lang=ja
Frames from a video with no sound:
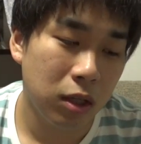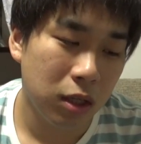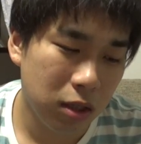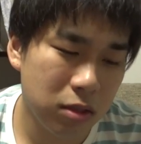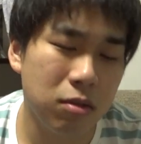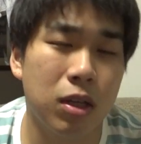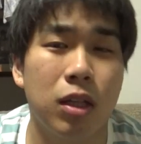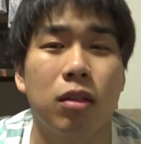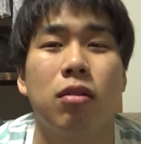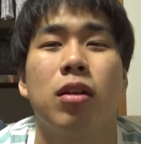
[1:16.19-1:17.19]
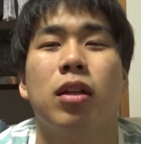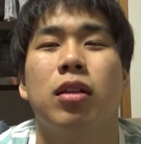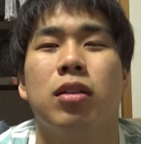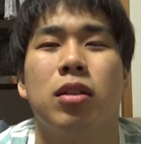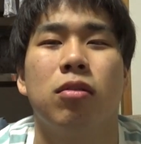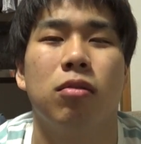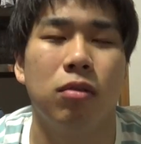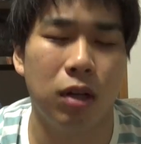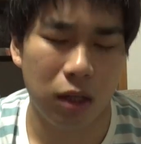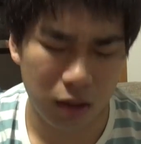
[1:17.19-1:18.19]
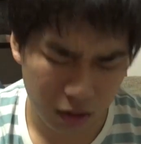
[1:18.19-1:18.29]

話は聞いてくれたんですけど